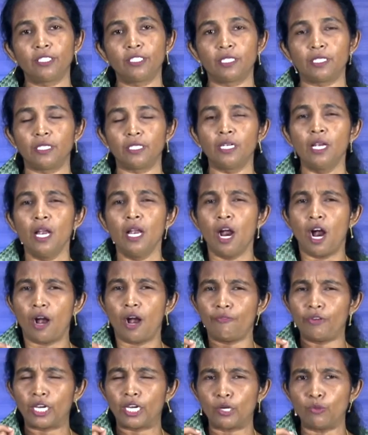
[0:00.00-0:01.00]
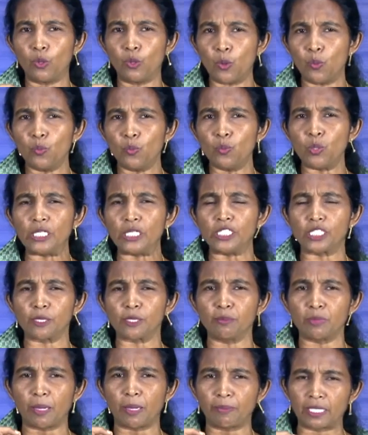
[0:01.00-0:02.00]
அளவுக்கு அவைகள்
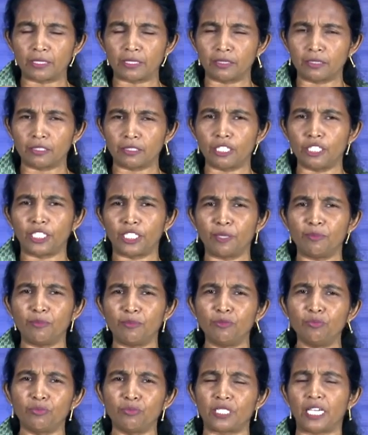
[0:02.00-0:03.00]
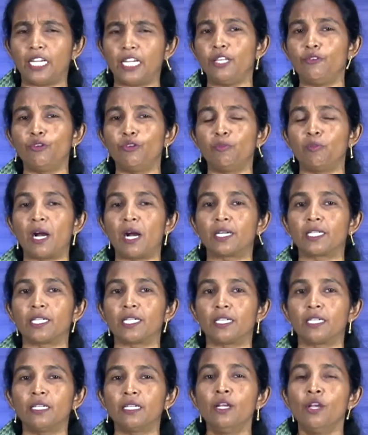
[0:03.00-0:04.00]
ஒவ்வொன்றும் நமக்கு திட்டமும்
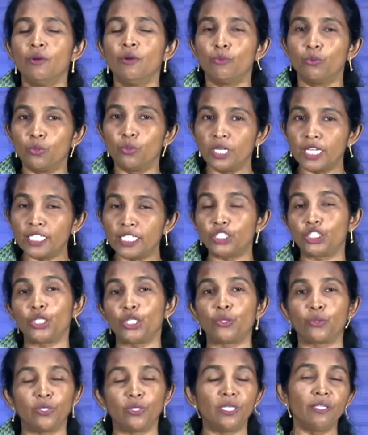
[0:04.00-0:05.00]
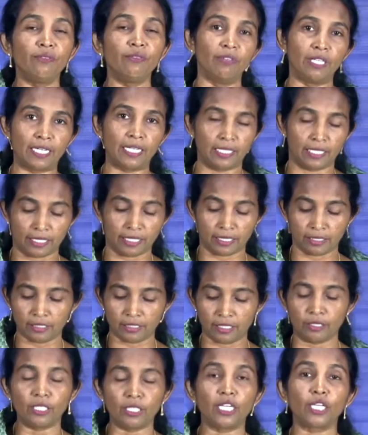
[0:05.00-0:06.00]
தெளிவுமாக உணர்த்தி கொண்டு
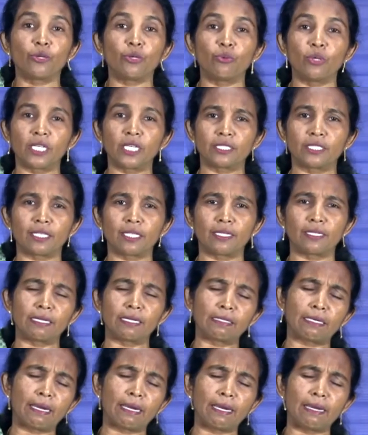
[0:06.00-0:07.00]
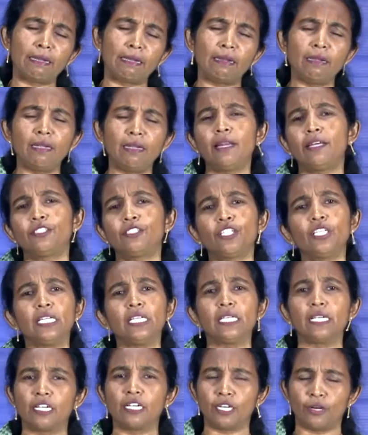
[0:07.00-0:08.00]
வருகிறது இன்னைக்கு உலகத்தில் நடக்கிற
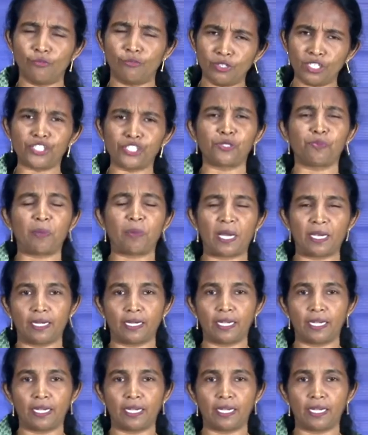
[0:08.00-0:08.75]
எல்லாத்தையும் நீங்கள் கவனிச்சு